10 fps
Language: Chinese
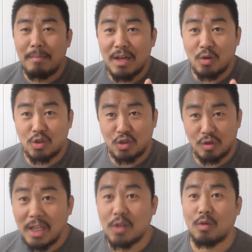妈有实
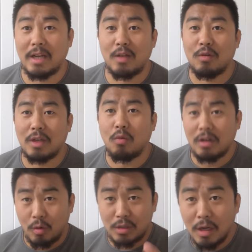力说这东西，或者
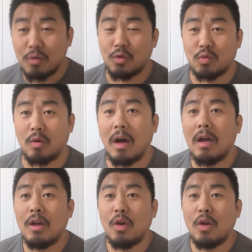有证据说。